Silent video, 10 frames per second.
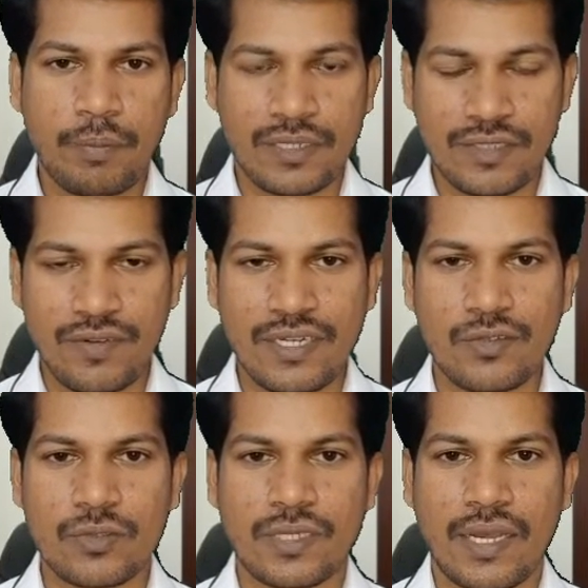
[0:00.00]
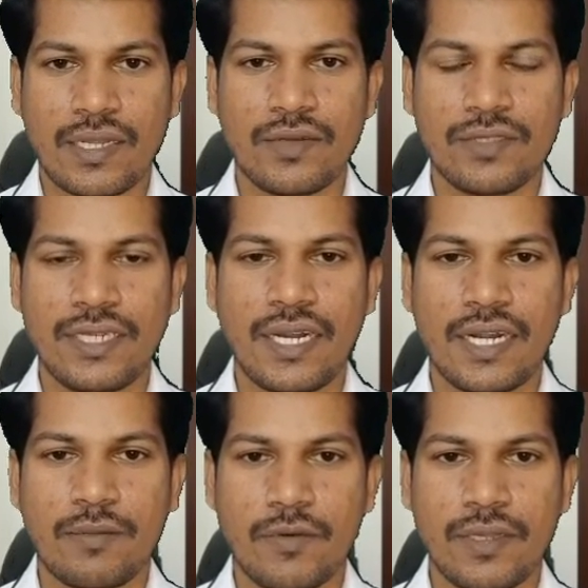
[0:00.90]
ப்ரிசர்வேட்டிவ்ஸ் சார்ந்த விஷயங்களை
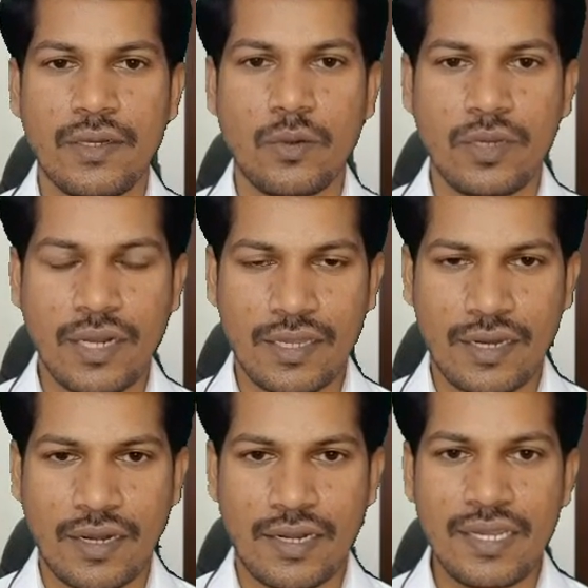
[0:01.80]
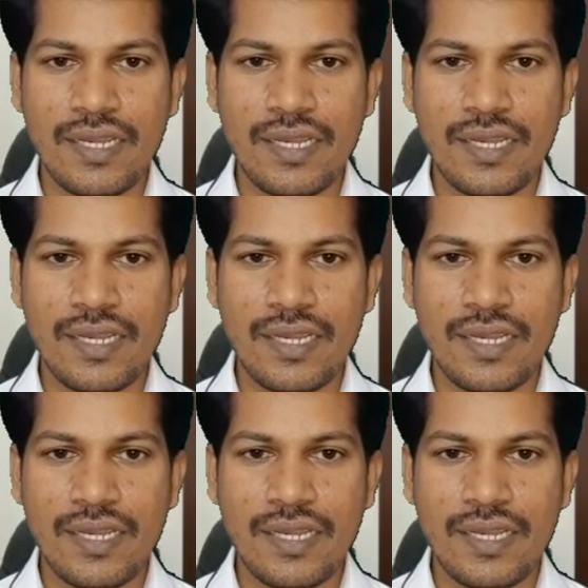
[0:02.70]
நம்ம வந்து கொடுக்கறதுனால